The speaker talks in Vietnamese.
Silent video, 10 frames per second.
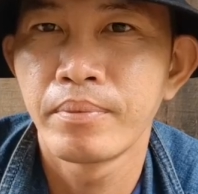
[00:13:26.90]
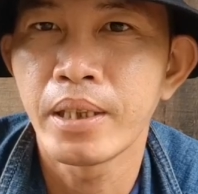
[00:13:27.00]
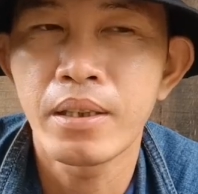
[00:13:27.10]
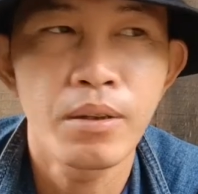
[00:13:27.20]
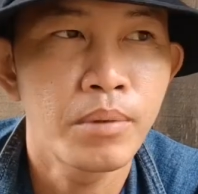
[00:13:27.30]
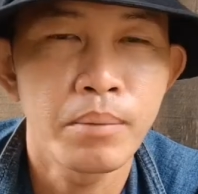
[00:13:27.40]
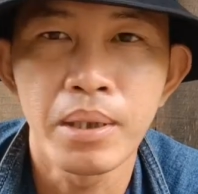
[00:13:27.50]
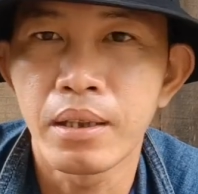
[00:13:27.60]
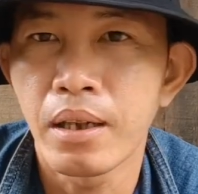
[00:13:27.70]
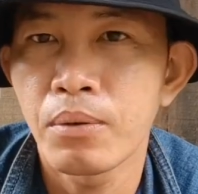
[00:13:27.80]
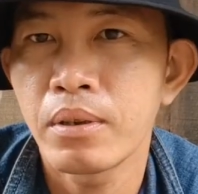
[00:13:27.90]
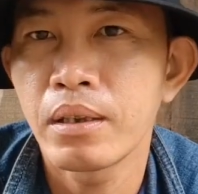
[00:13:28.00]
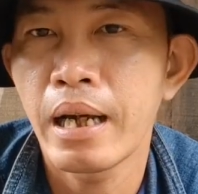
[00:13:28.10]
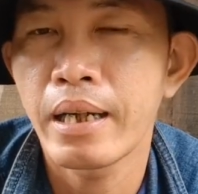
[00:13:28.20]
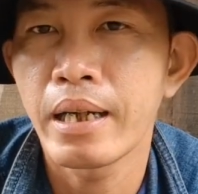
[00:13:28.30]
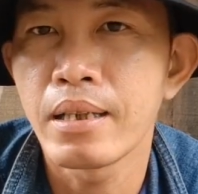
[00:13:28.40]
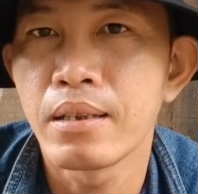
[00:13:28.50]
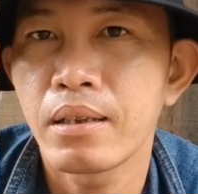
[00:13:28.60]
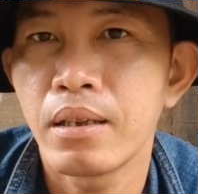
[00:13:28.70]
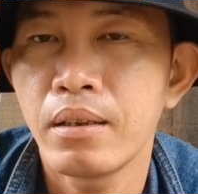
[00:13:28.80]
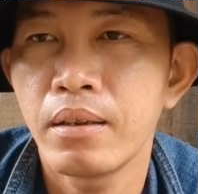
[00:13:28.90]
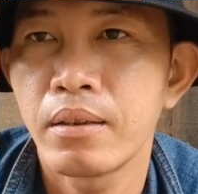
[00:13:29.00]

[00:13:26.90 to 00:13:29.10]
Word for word: nói chung là mình đâu có la gà gì được nó